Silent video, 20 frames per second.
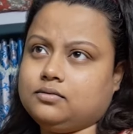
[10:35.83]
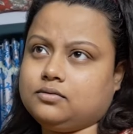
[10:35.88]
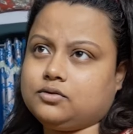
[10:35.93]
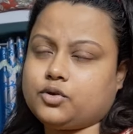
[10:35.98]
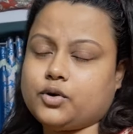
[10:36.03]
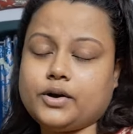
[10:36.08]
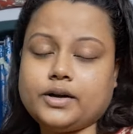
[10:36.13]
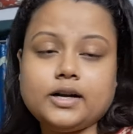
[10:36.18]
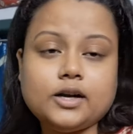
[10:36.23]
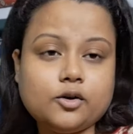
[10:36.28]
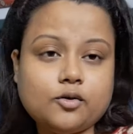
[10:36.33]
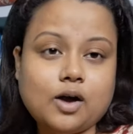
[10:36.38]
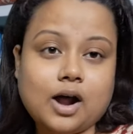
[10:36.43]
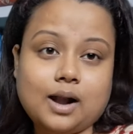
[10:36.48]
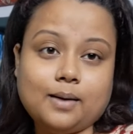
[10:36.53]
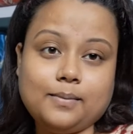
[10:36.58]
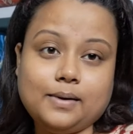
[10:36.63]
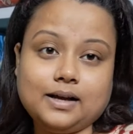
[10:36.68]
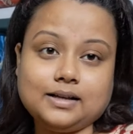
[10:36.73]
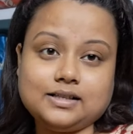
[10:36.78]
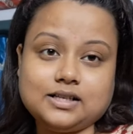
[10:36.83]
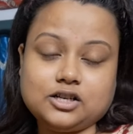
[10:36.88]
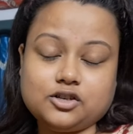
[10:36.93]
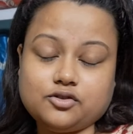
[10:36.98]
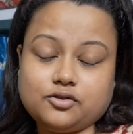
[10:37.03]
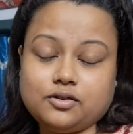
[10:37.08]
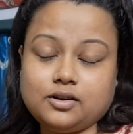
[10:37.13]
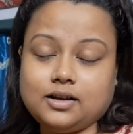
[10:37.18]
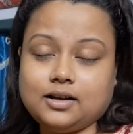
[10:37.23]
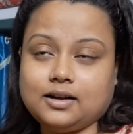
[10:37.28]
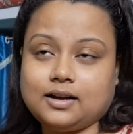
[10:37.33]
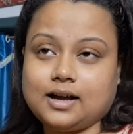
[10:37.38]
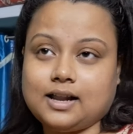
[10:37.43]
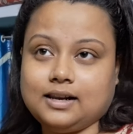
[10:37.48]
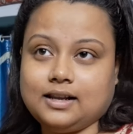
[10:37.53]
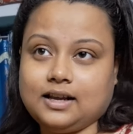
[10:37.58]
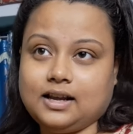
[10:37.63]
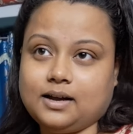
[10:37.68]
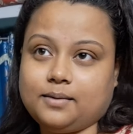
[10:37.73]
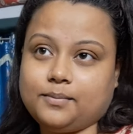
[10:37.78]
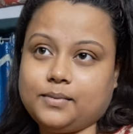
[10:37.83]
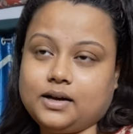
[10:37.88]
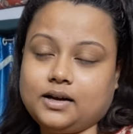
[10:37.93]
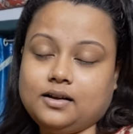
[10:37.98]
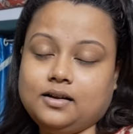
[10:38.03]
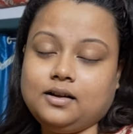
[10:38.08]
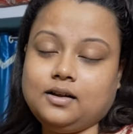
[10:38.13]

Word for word: শরীরটা একটু খারাপ লাগছে আসলে কালকে আমরা